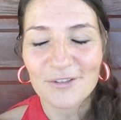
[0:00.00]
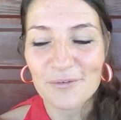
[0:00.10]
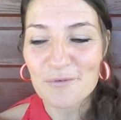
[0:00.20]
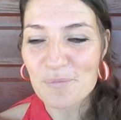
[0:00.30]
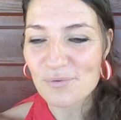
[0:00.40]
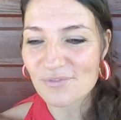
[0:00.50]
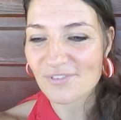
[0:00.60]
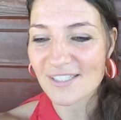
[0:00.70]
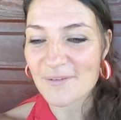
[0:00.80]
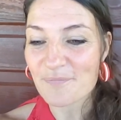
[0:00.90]
Donc vous
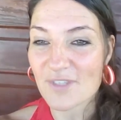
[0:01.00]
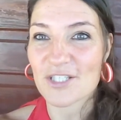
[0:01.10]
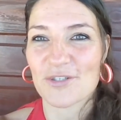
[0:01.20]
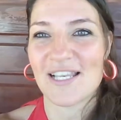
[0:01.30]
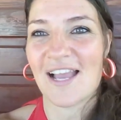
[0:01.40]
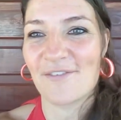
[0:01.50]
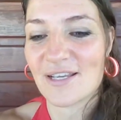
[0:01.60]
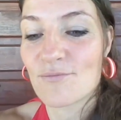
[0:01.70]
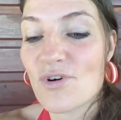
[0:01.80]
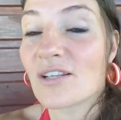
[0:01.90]
pouvez, je l'ai
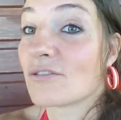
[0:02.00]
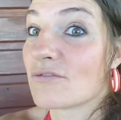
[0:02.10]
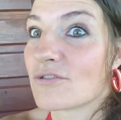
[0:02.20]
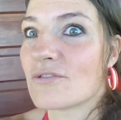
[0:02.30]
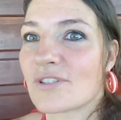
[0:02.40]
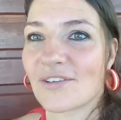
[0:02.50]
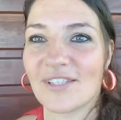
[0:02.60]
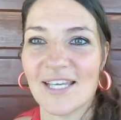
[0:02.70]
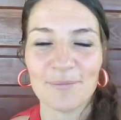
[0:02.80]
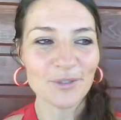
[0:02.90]
avec moi toujours
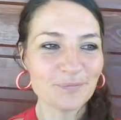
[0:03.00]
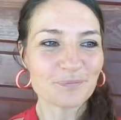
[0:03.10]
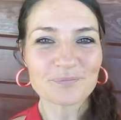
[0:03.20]
évidemment,